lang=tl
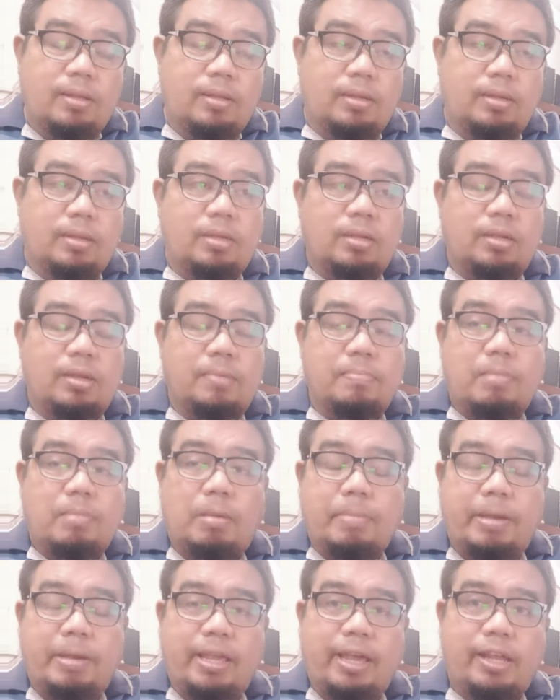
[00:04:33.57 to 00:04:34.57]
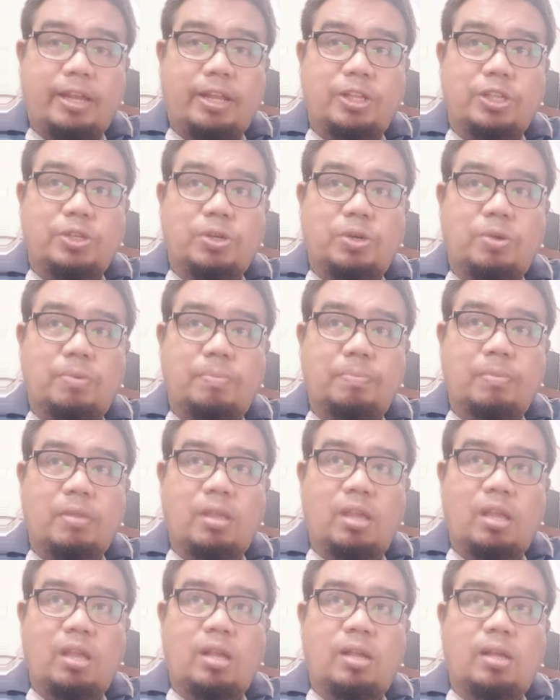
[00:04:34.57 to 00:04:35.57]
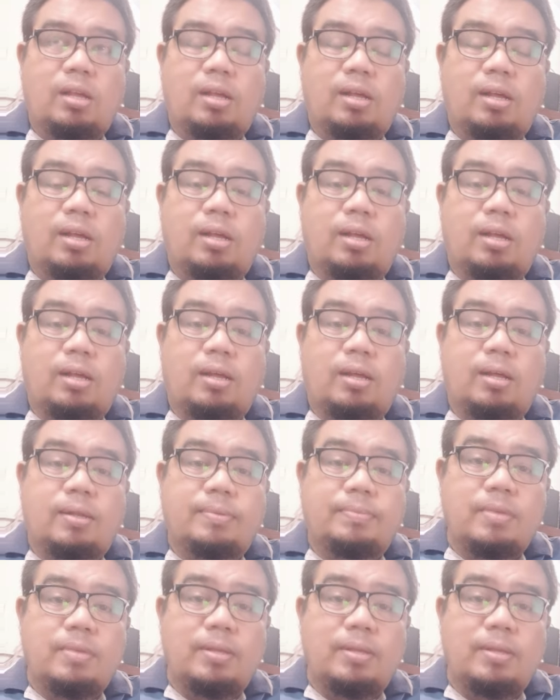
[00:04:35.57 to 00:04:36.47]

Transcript: Uh, babayaran nyo. Um,